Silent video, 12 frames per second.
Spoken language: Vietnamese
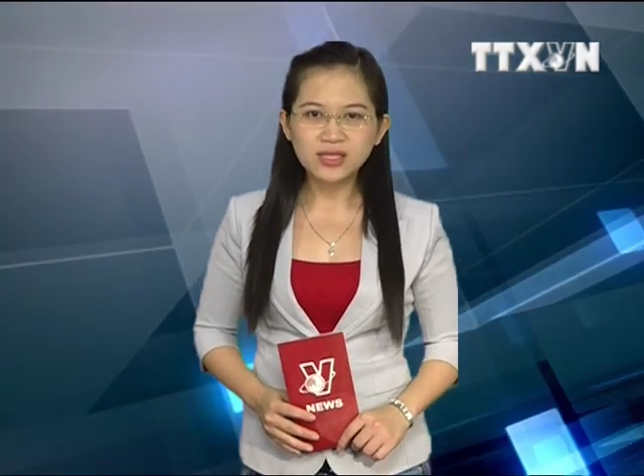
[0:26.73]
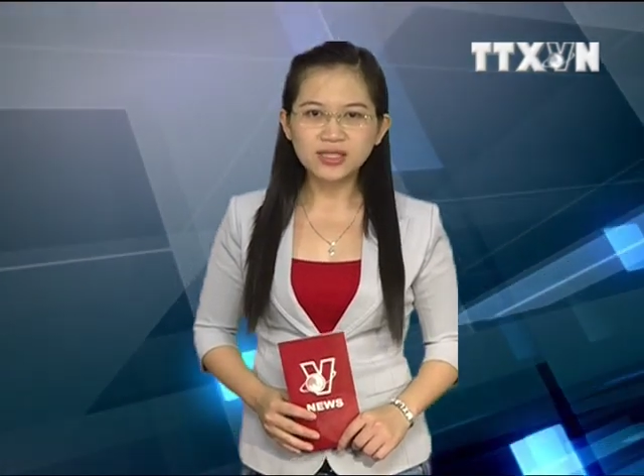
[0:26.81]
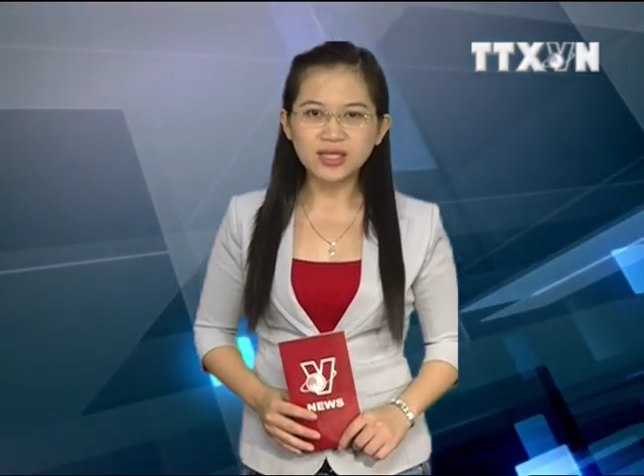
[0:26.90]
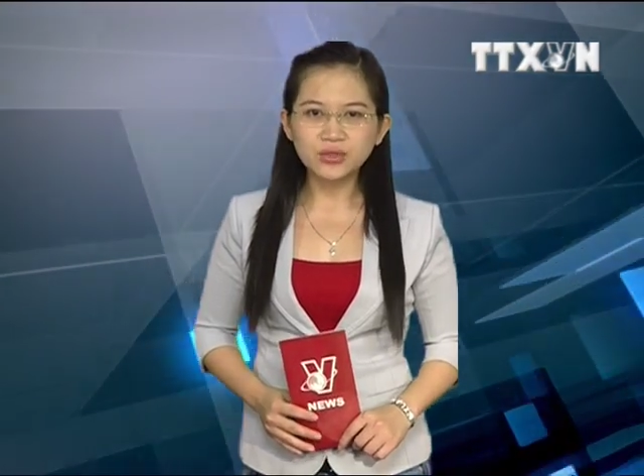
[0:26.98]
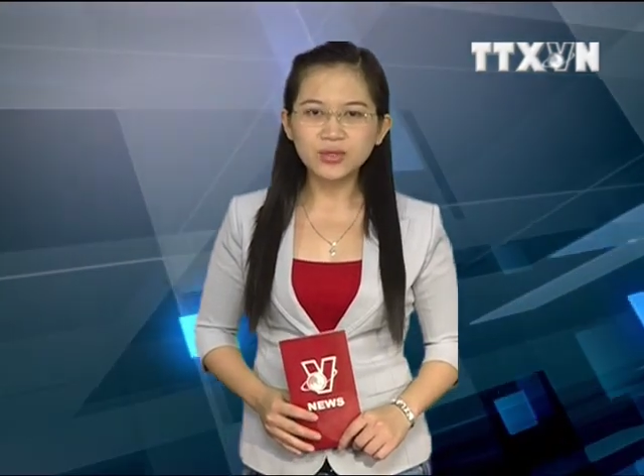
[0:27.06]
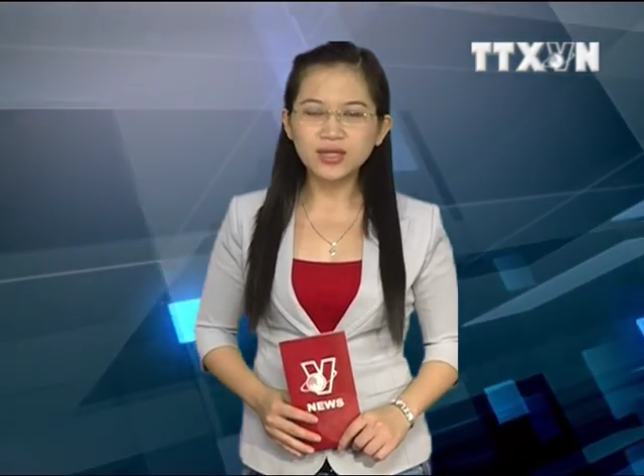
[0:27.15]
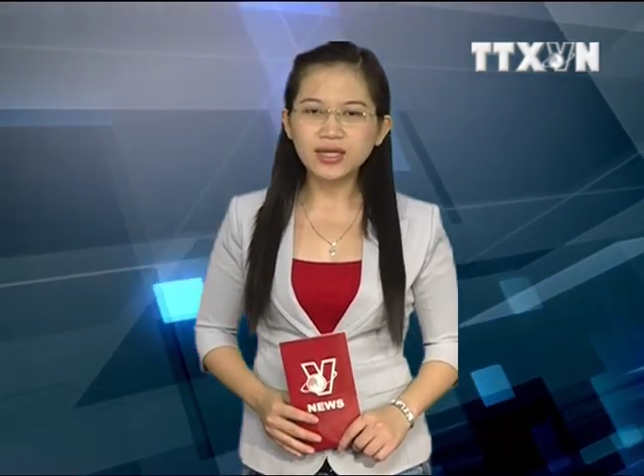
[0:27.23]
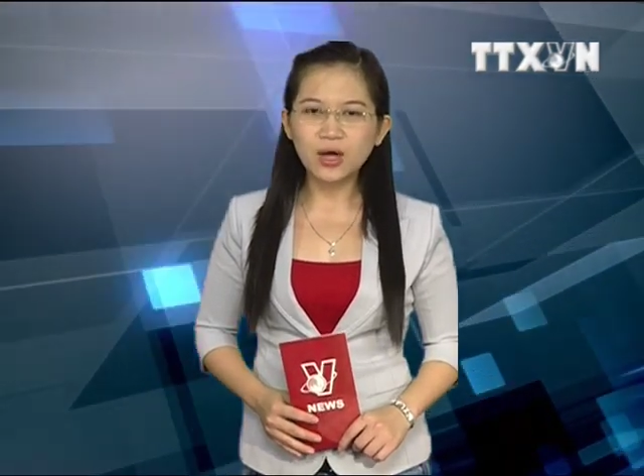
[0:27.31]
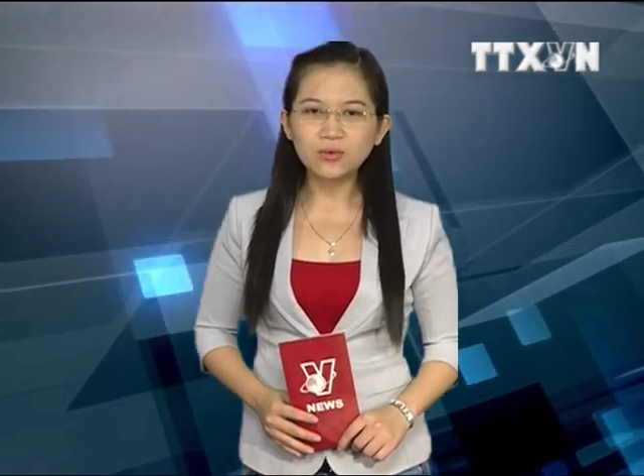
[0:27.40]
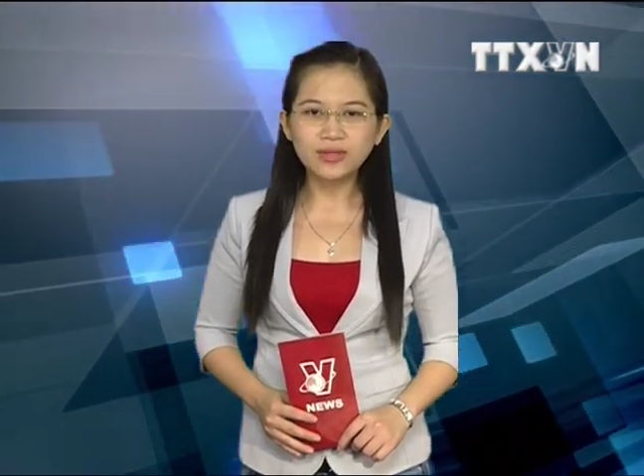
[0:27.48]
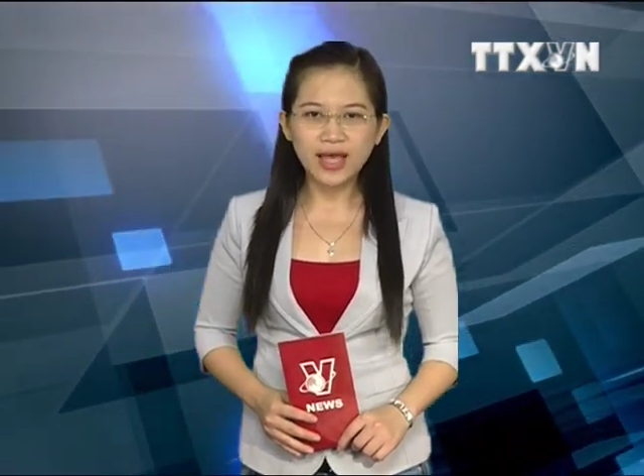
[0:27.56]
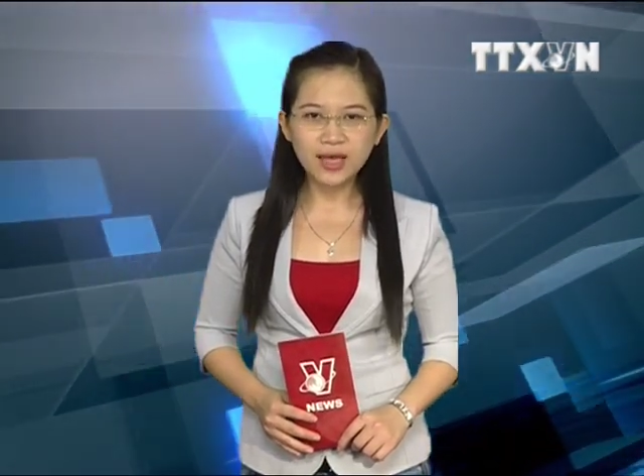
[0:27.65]
sản xuất kết
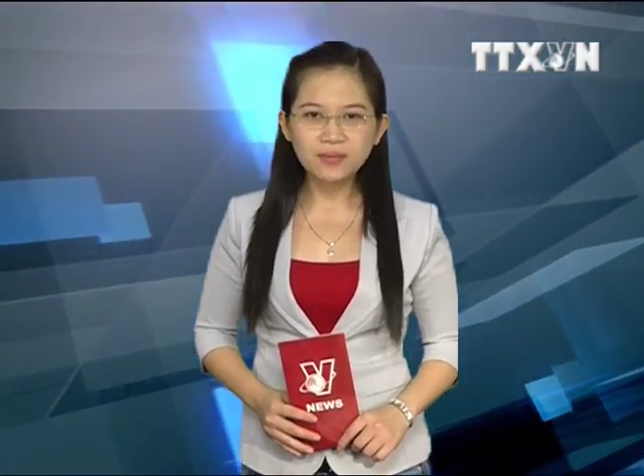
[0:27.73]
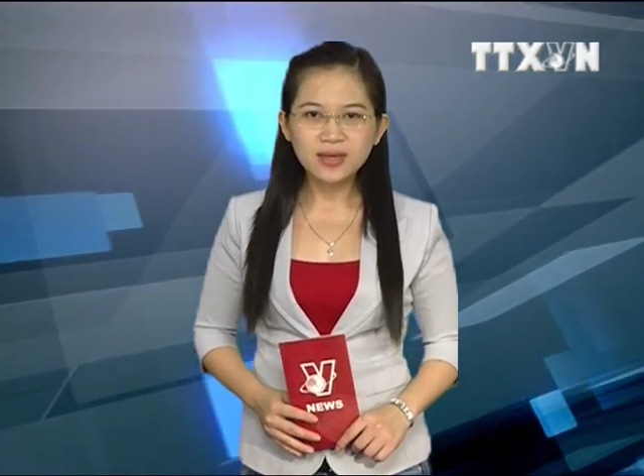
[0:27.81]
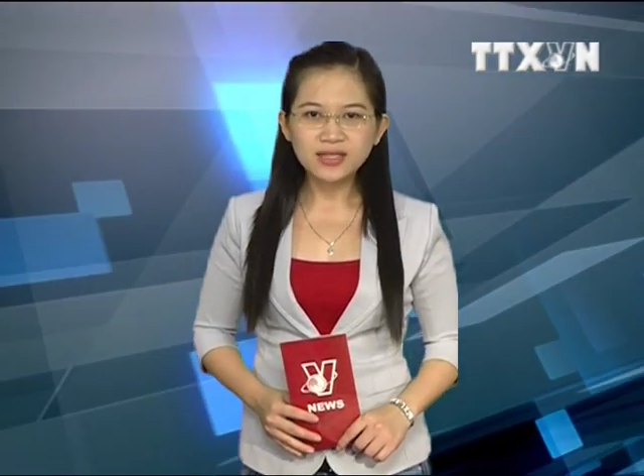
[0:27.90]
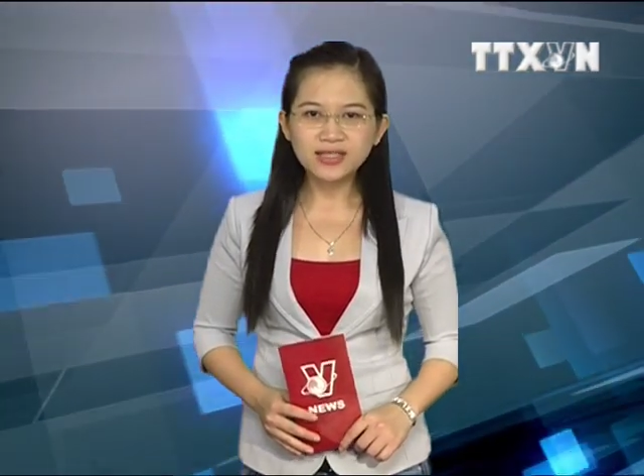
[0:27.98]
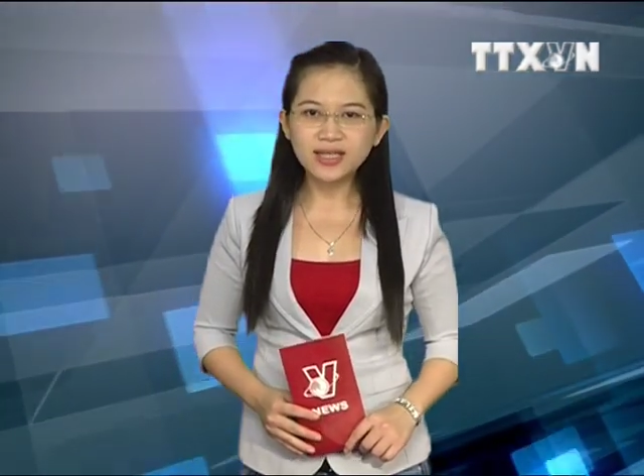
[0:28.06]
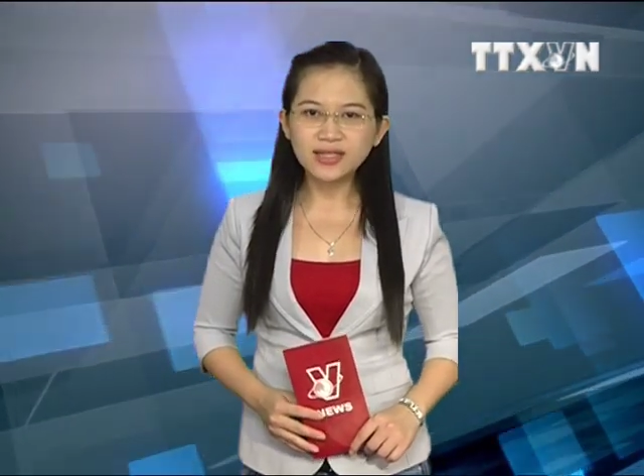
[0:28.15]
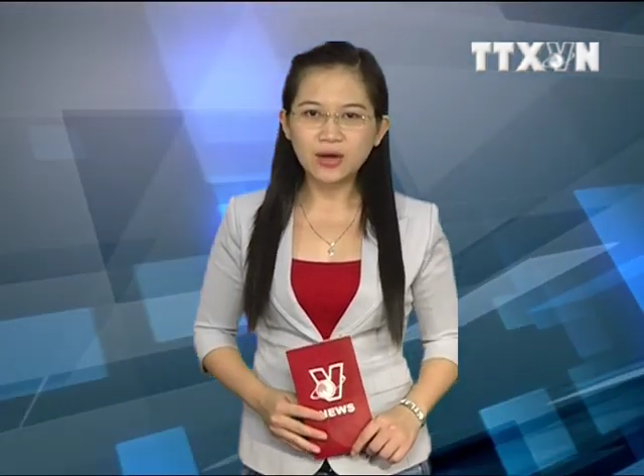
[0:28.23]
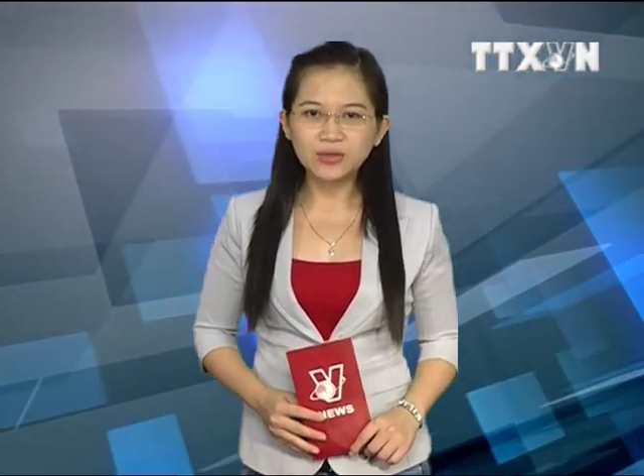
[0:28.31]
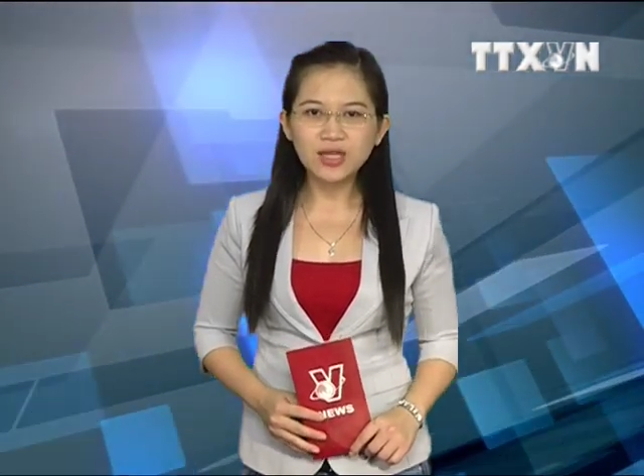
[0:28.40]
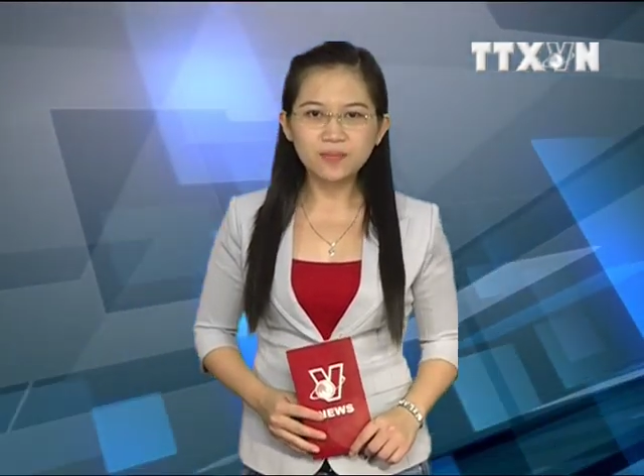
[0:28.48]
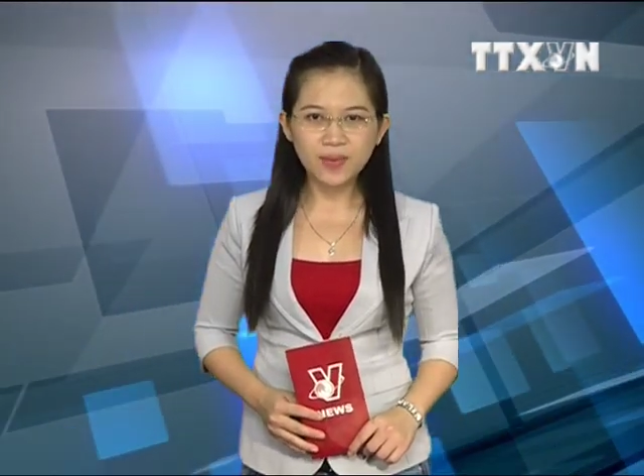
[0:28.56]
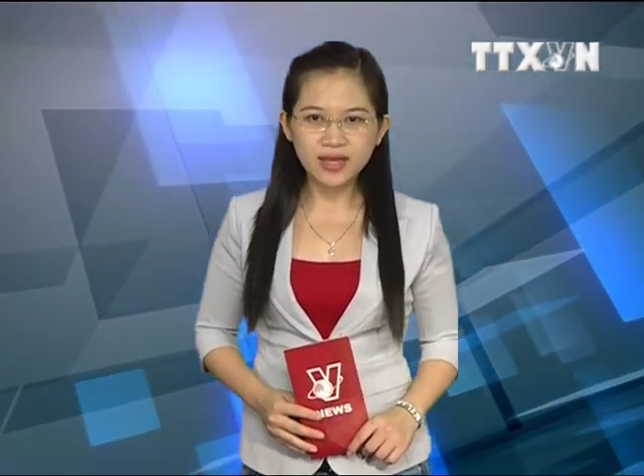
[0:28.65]
cấu thép, chế tạo
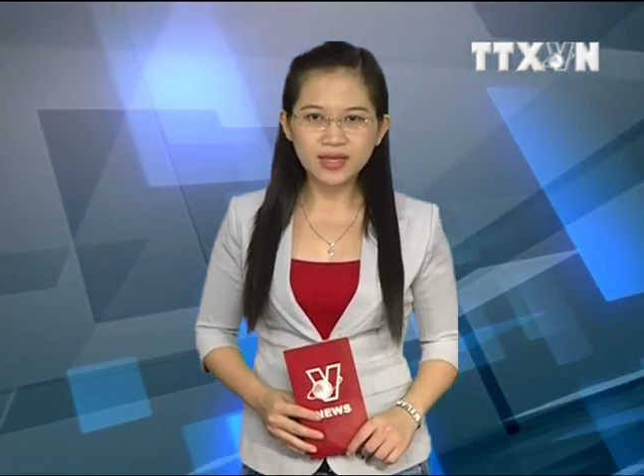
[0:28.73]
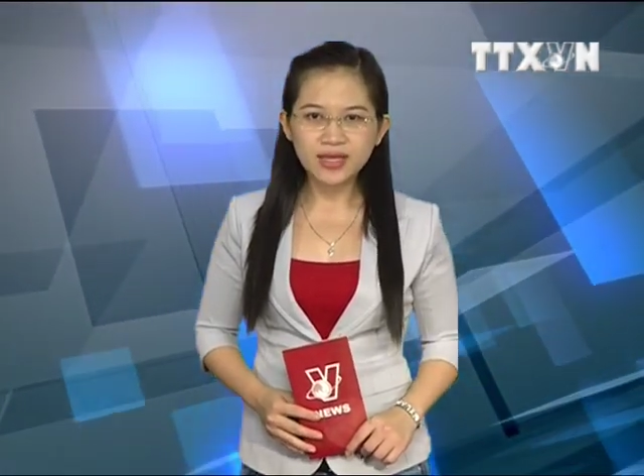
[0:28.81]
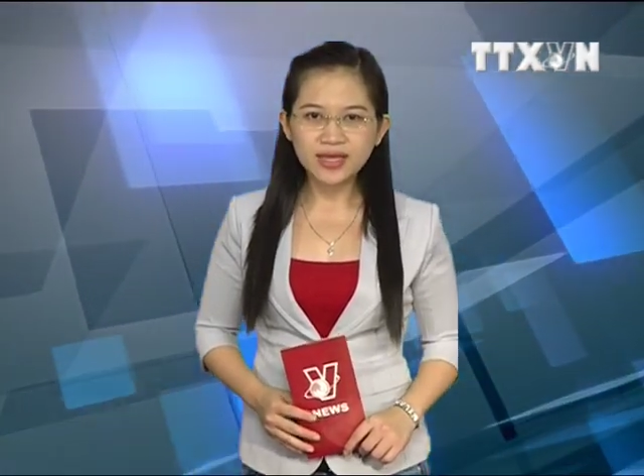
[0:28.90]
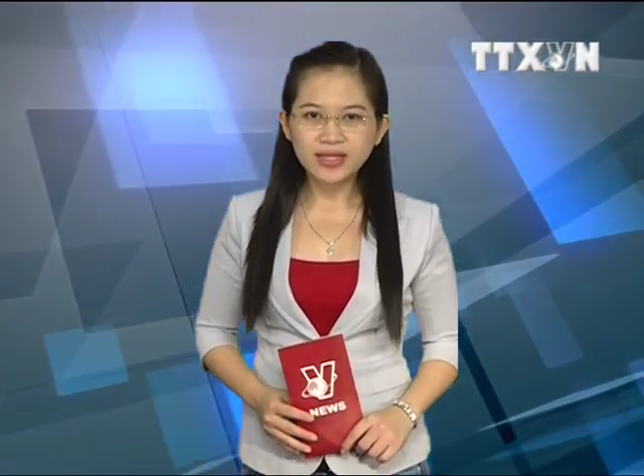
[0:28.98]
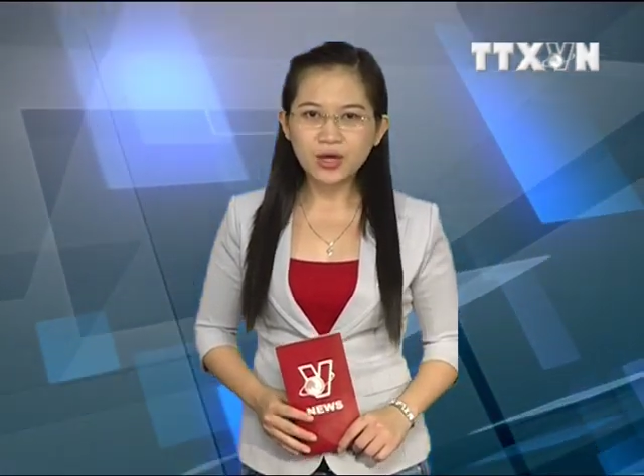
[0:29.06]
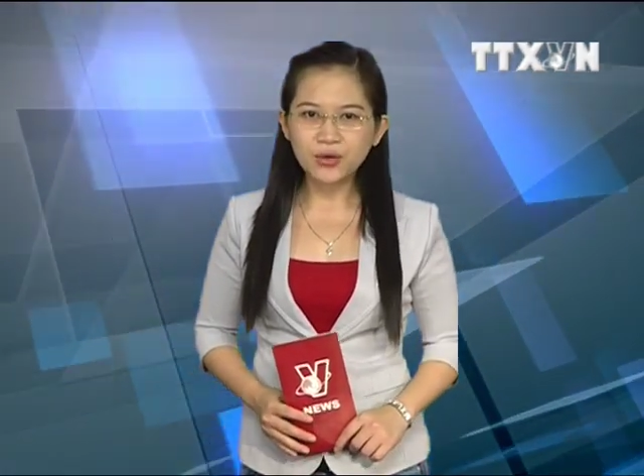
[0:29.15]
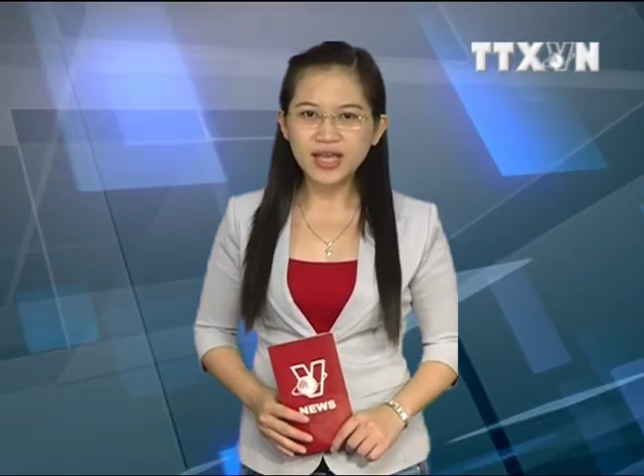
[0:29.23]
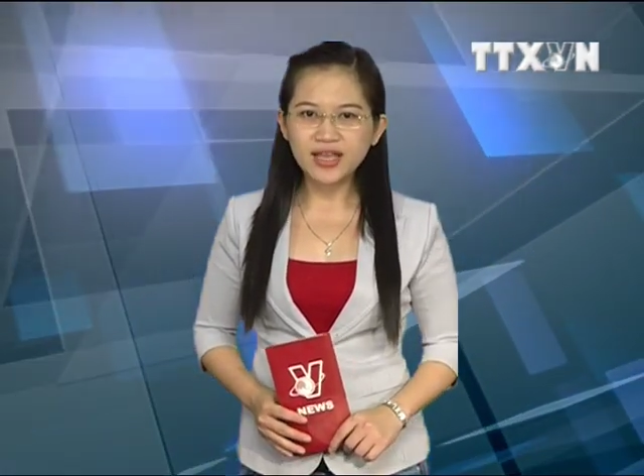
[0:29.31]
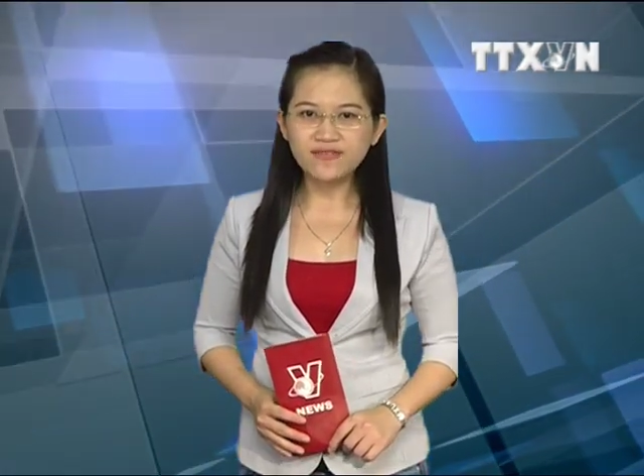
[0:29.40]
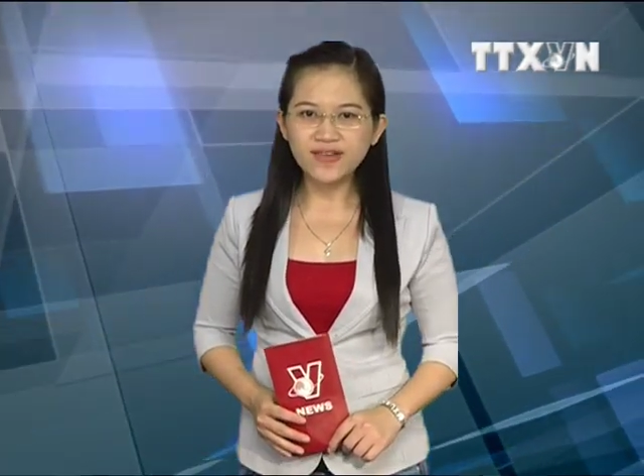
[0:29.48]
thiết bị, dầu khí